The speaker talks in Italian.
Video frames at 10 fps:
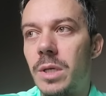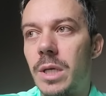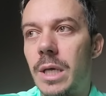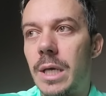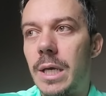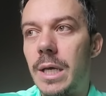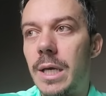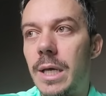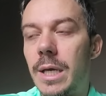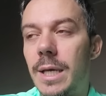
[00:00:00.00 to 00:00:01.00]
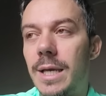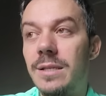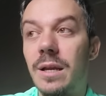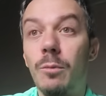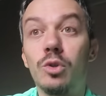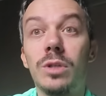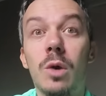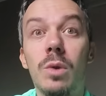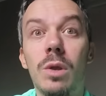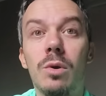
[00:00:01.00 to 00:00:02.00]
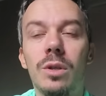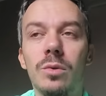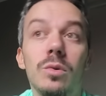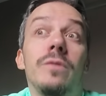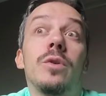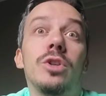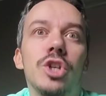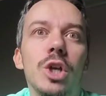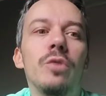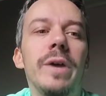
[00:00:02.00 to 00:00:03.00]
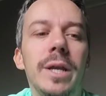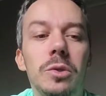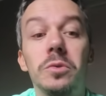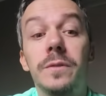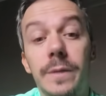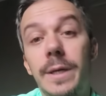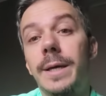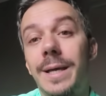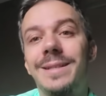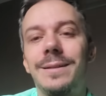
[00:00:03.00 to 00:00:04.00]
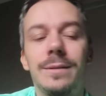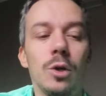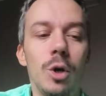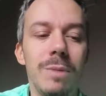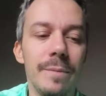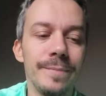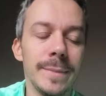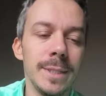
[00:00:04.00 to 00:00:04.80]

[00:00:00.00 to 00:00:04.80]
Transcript: e essere molto tranquilli quando di fronte c'è la Juventus è tanta roba.